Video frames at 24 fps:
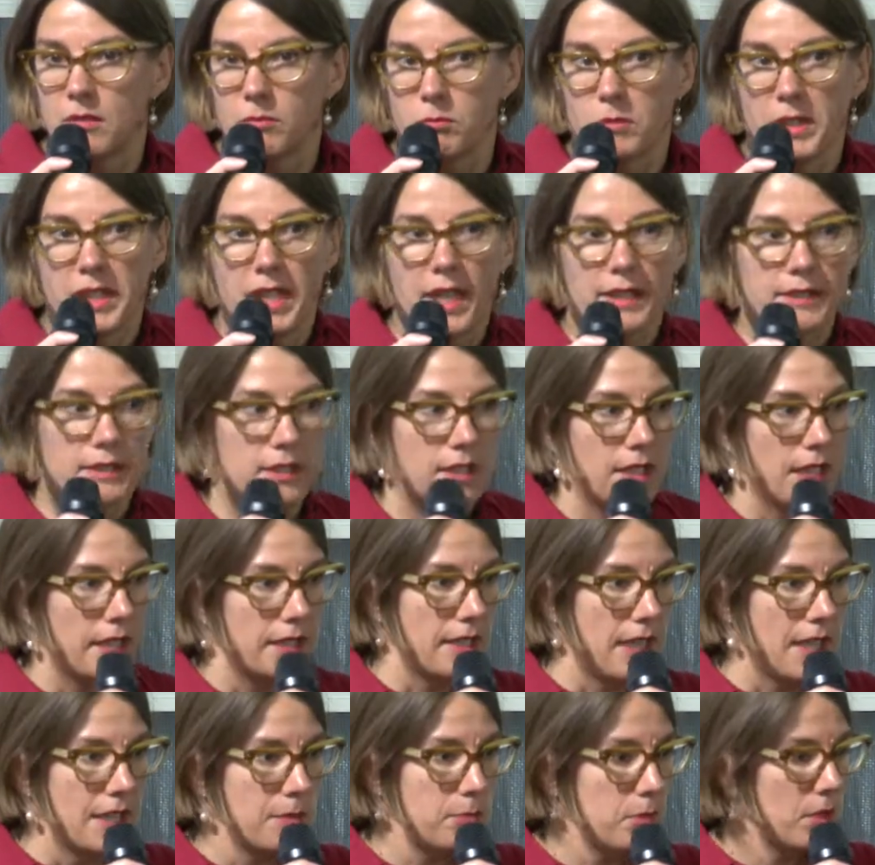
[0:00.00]
Man hat einen
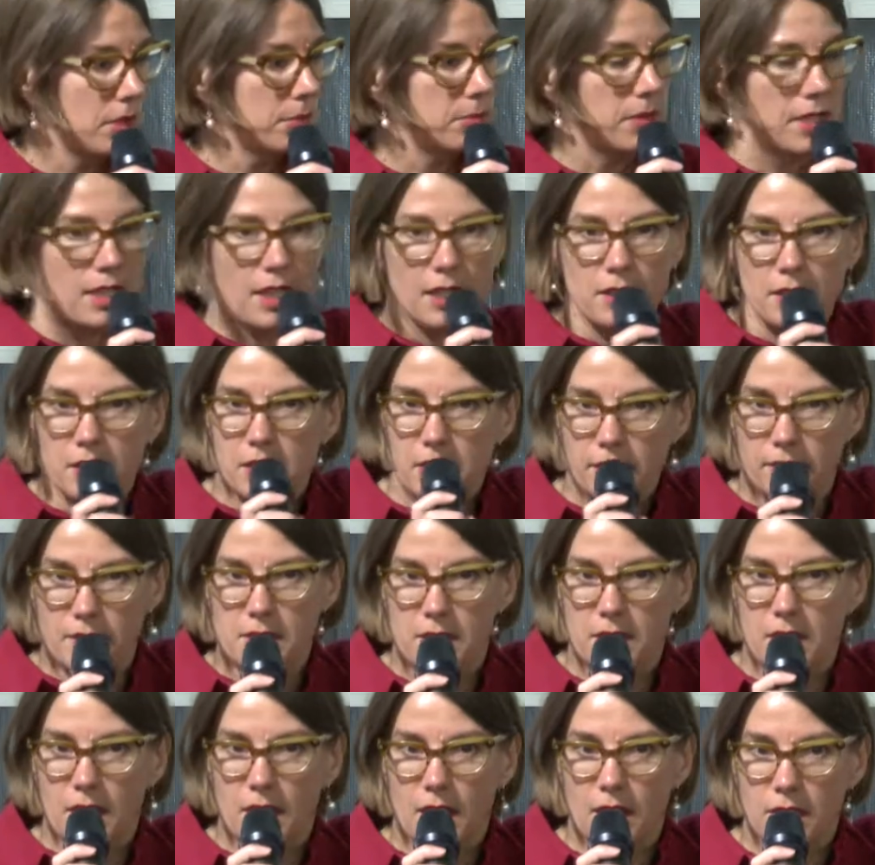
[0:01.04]
kleinen iPod, man hat irgendwas
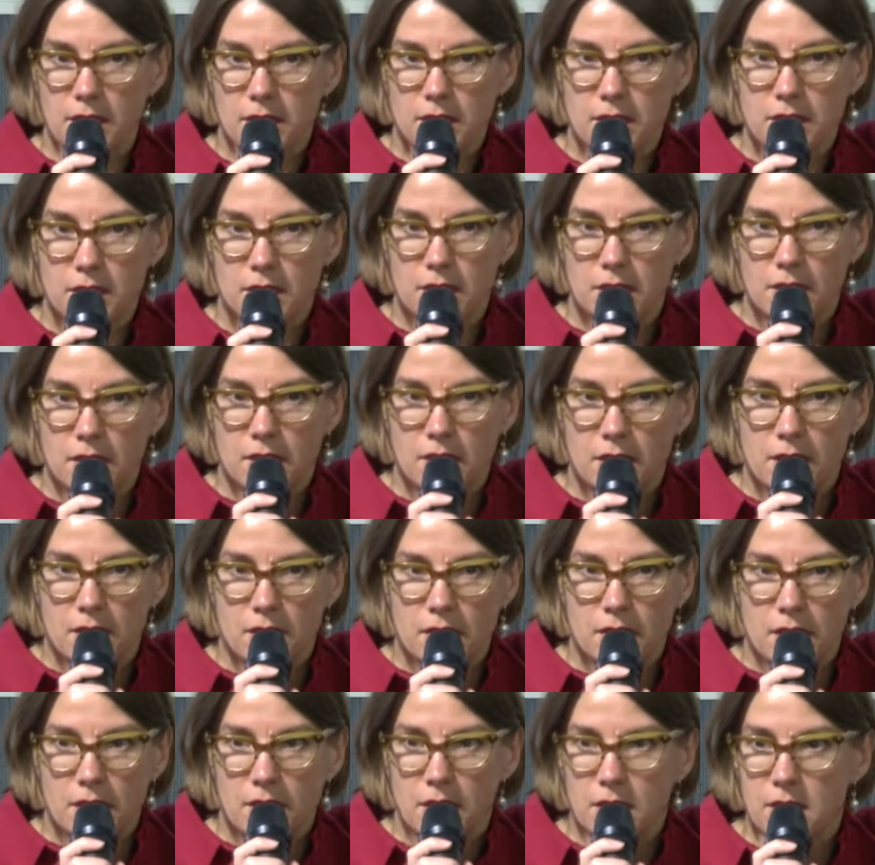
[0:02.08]
in der Hand
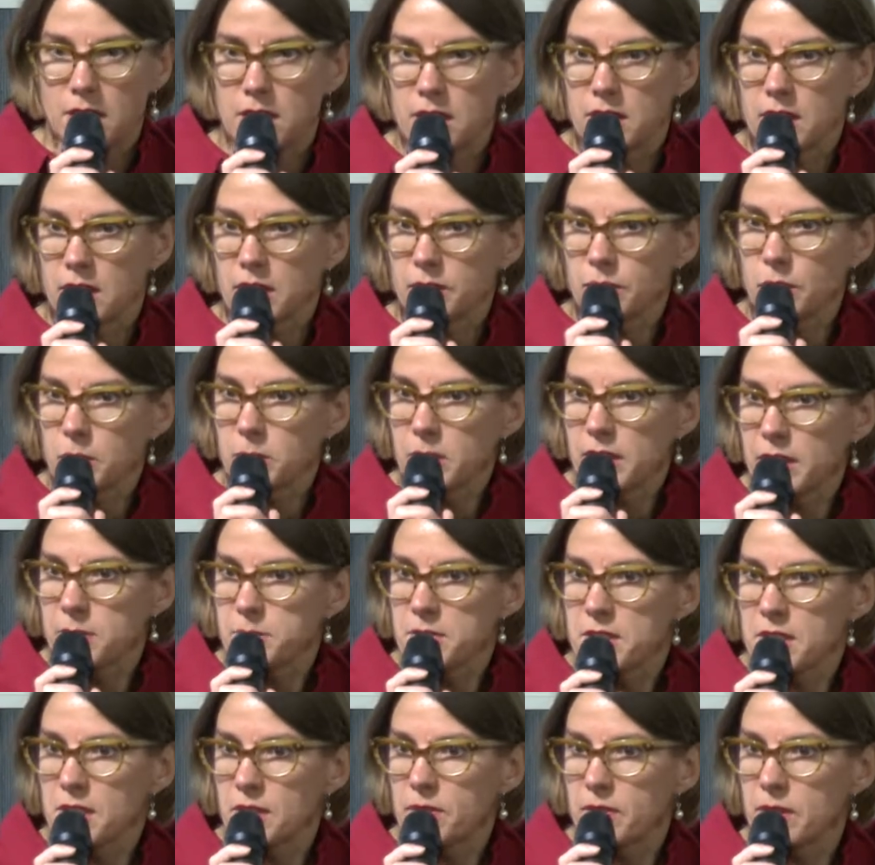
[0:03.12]
und irgendwie überlegt
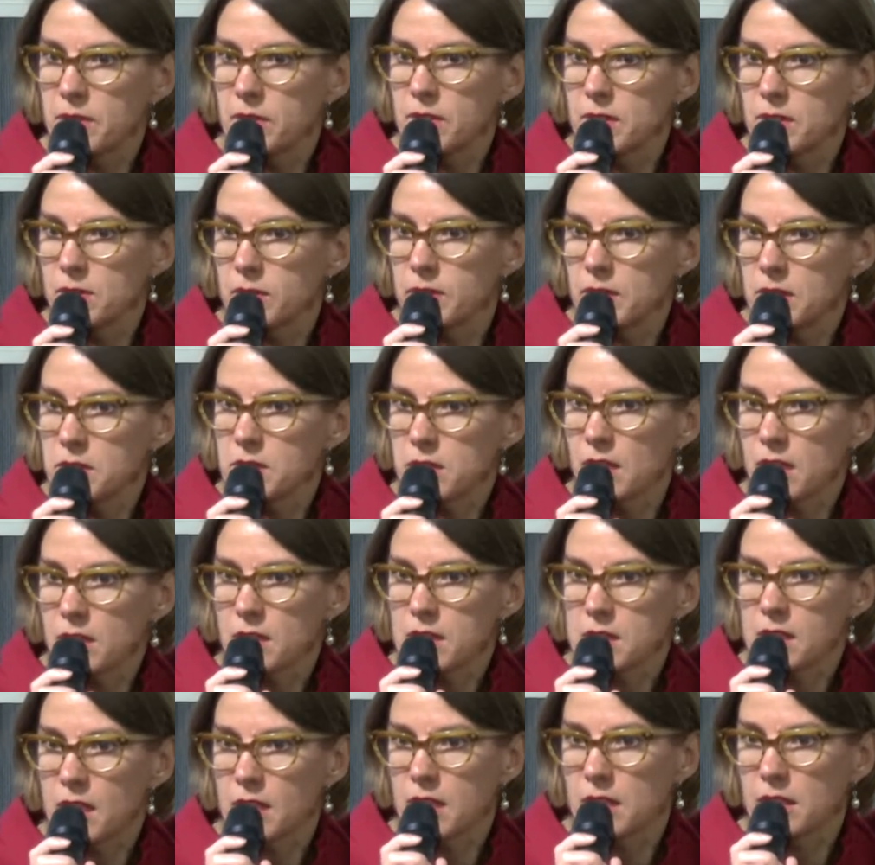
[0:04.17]
man sich, für wen steht
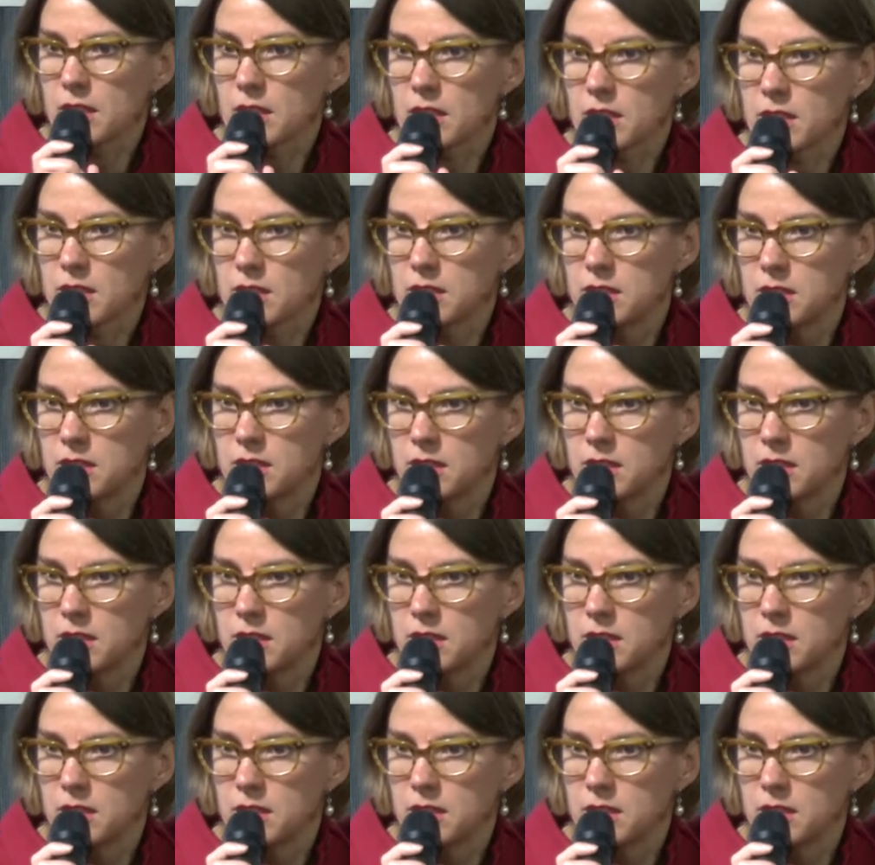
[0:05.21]
das eigentlich?